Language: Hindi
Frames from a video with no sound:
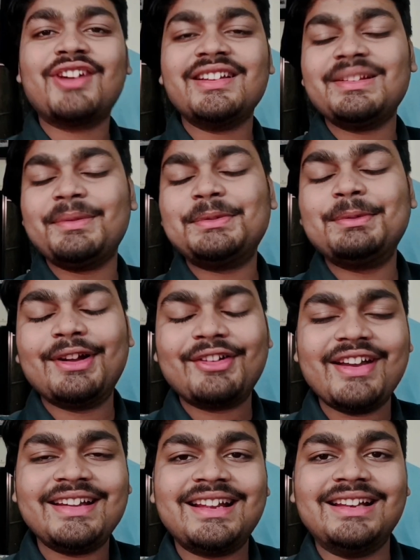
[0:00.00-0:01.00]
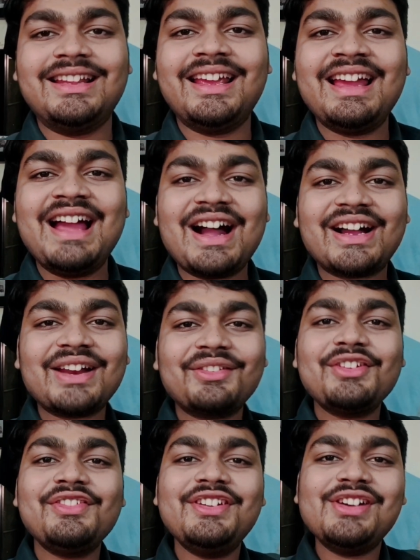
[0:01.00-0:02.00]
तो गाइज अब इस ब्लॉग को एंड करते हैं अगर
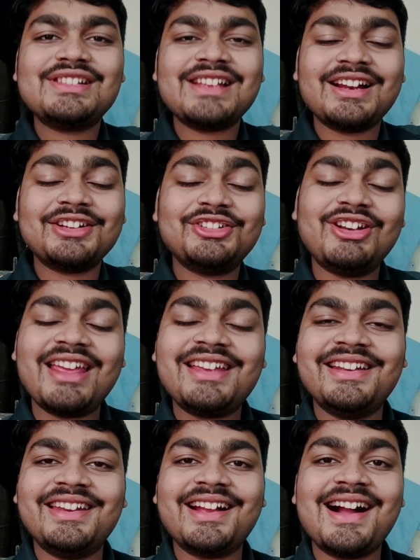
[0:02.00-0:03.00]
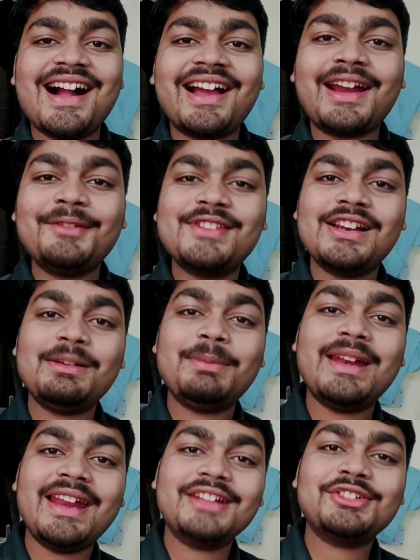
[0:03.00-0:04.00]
आपको वीडियो अच्छा लगा तो लाइक करिएगा अगर आप चैनल
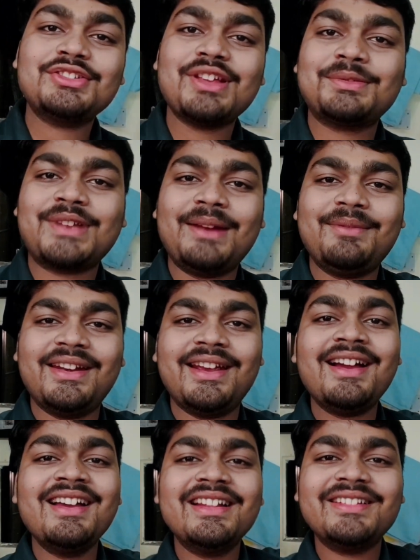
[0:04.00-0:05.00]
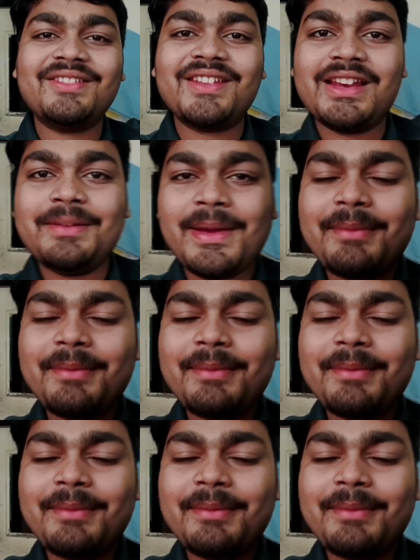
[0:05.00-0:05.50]
पर नए हैं तो सब्सक्राइब करिएगा तब तक